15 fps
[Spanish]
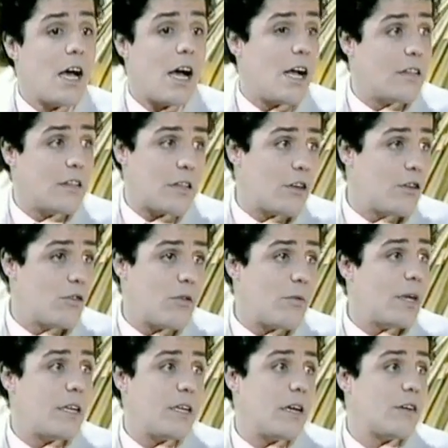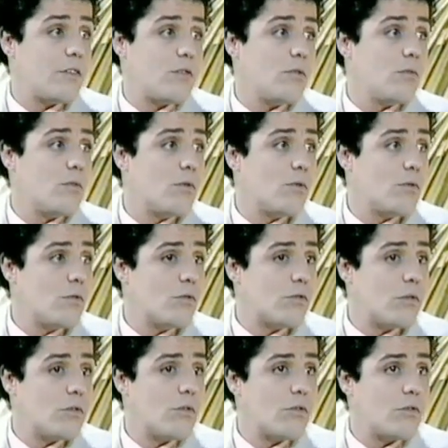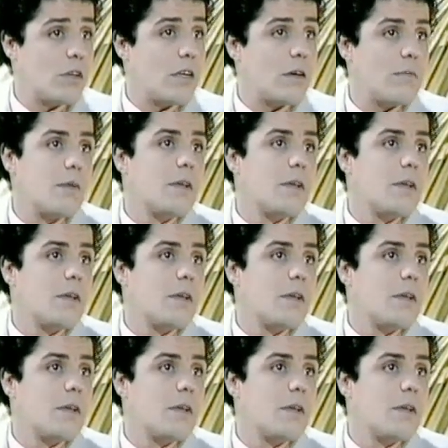Antes no veías eso en un concurso, entonces,